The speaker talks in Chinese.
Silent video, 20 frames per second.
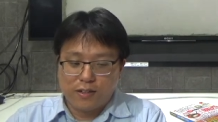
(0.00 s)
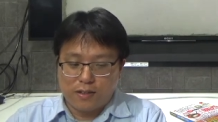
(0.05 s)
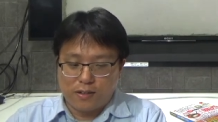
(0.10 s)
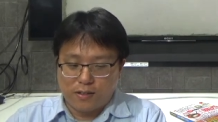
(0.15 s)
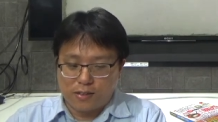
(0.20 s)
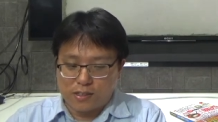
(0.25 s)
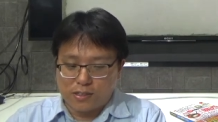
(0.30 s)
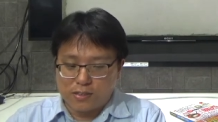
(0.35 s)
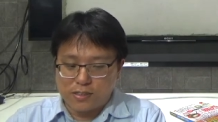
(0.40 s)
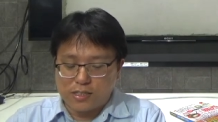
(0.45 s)

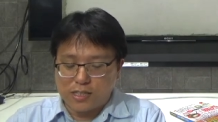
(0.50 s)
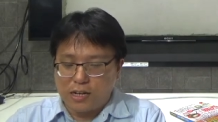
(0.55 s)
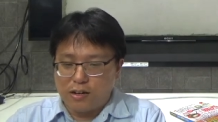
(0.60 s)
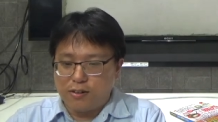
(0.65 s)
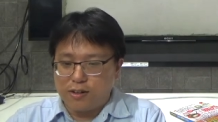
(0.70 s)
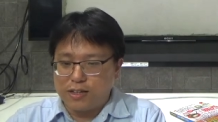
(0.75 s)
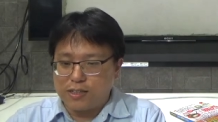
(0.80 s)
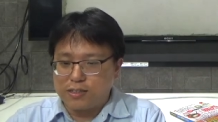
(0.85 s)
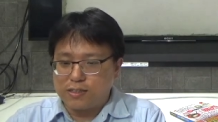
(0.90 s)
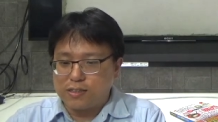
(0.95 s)
哦就稍
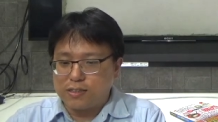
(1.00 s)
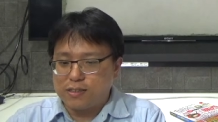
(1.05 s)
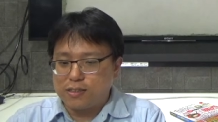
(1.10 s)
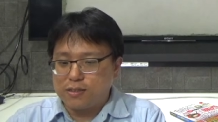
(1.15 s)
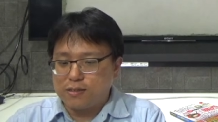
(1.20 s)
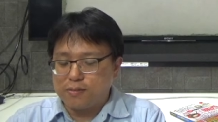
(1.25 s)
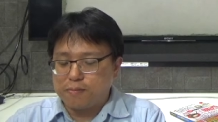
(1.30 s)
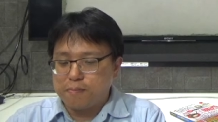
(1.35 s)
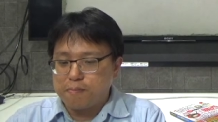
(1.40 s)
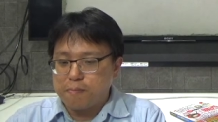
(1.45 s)
微
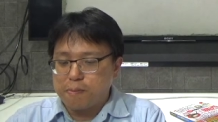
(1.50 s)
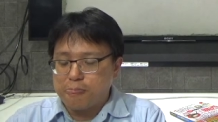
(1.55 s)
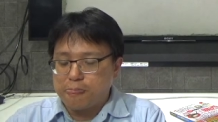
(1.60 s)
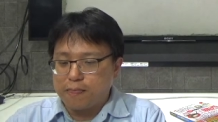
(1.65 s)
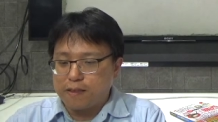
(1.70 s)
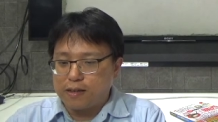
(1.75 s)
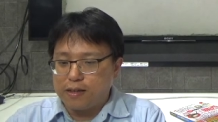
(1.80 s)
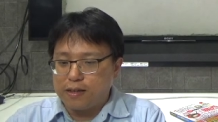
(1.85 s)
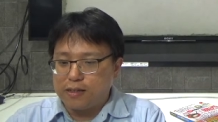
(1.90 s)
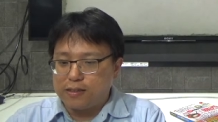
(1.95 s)

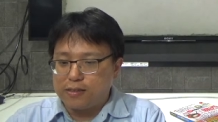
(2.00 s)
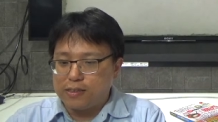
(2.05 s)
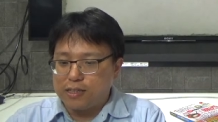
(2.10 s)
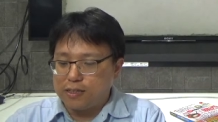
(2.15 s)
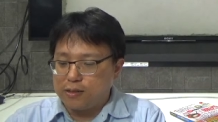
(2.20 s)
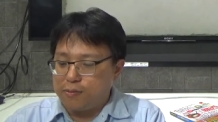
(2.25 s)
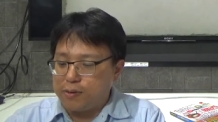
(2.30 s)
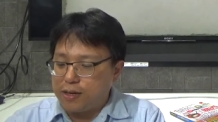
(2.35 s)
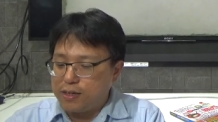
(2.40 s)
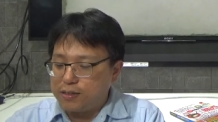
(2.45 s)
呃在
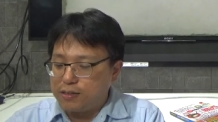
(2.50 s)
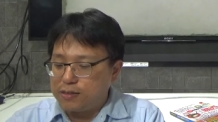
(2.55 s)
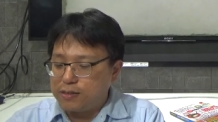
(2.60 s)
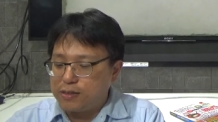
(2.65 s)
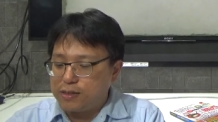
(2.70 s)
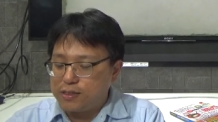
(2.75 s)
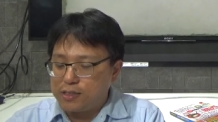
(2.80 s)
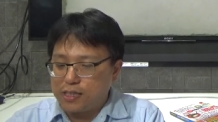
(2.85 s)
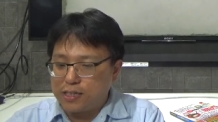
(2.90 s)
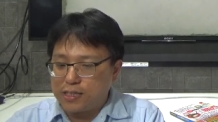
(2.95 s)
这边
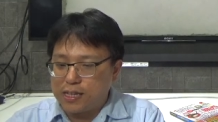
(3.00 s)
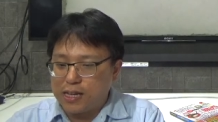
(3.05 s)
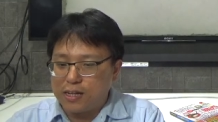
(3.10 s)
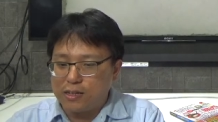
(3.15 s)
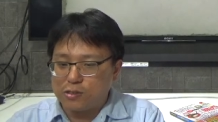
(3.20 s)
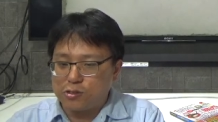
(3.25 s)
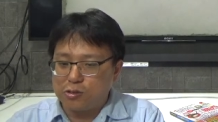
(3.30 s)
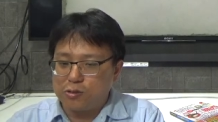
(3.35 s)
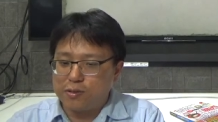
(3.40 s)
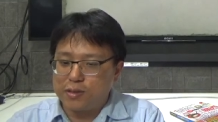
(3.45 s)
简单的
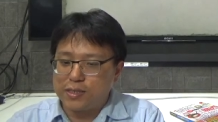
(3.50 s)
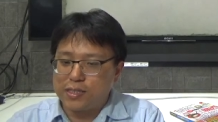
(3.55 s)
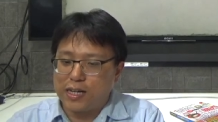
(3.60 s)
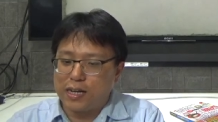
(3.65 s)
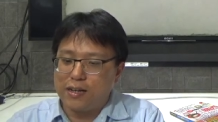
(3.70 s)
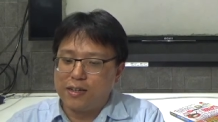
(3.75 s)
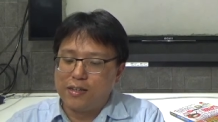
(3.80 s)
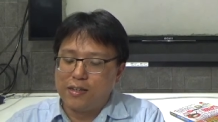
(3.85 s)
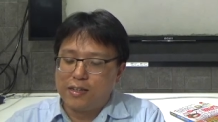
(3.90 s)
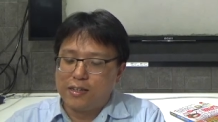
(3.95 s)
说明一下，
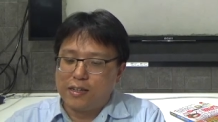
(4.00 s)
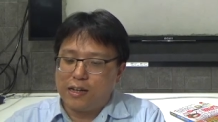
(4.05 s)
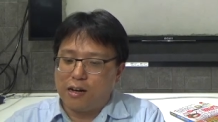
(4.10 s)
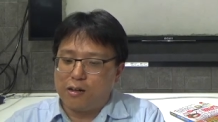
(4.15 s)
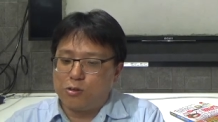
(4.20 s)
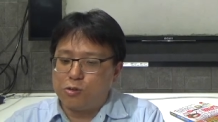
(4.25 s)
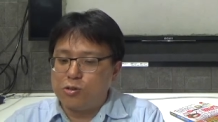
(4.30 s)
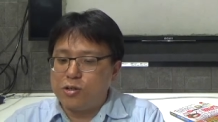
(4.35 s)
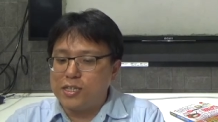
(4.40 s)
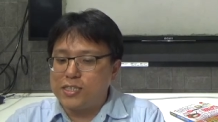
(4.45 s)

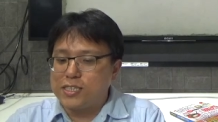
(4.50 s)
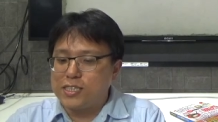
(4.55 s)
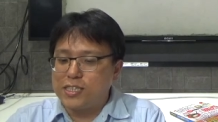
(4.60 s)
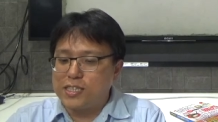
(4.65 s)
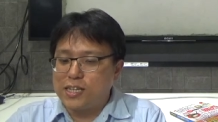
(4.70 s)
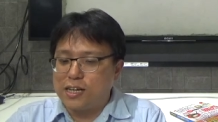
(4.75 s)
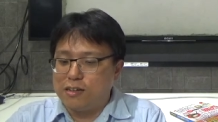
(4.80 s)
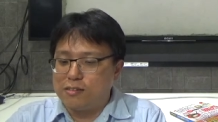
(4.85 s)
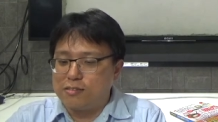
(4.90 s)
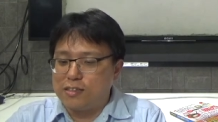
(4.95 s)
好如何思
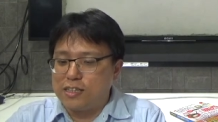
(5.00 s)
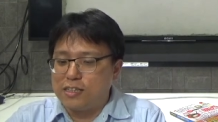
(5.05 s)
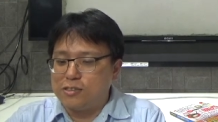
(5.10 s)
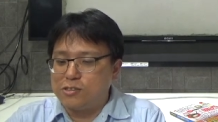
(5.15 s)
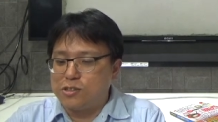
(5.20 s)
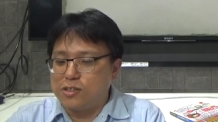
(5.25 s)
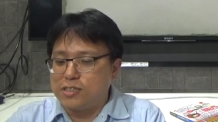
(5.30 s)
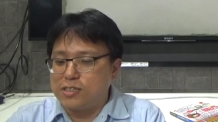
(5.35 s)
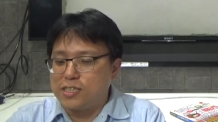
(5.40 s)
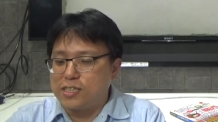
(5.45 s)
考您
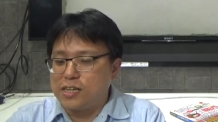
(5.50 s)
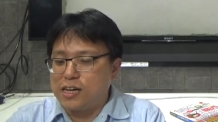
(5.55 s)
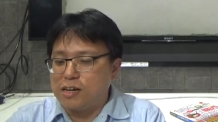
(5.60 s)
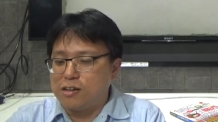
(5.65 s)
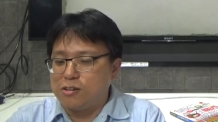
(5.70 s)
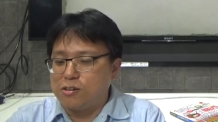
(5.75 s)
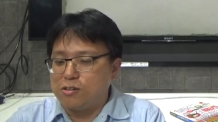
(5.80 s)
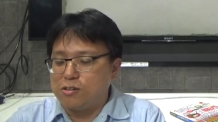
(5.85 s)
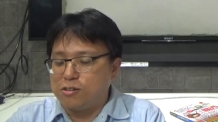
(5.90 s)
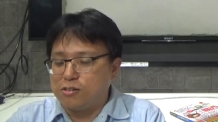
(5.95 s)
选择航
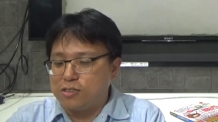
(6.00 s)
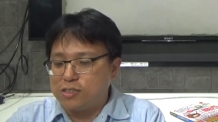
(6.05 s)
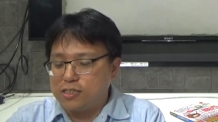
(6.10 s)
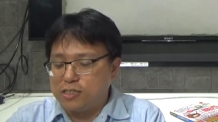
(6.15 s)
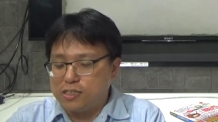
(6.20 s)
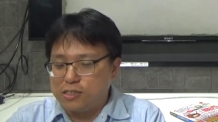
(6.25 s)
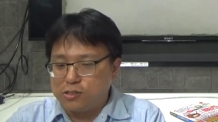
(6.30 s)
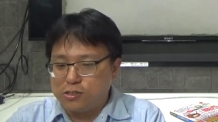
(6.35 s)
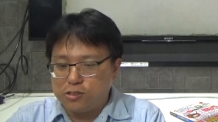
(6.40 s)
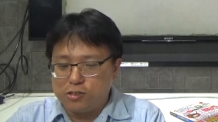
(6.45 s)
空公
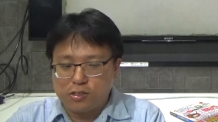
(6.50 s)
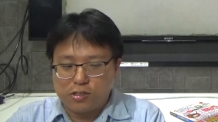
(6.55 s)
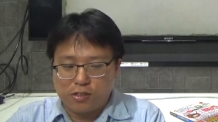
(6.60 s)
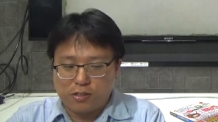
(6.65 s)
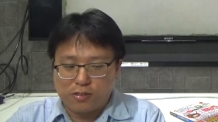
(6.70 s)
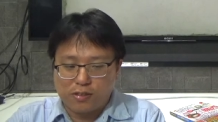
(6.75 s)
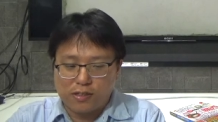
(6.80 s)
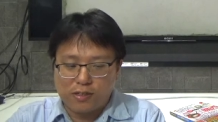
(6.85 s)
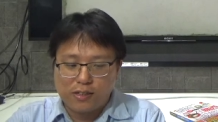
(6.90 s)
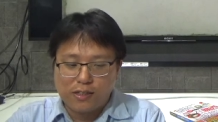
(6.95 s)
司的需求
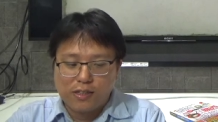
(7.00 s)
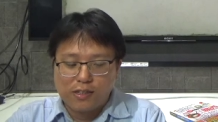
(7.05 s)
啊？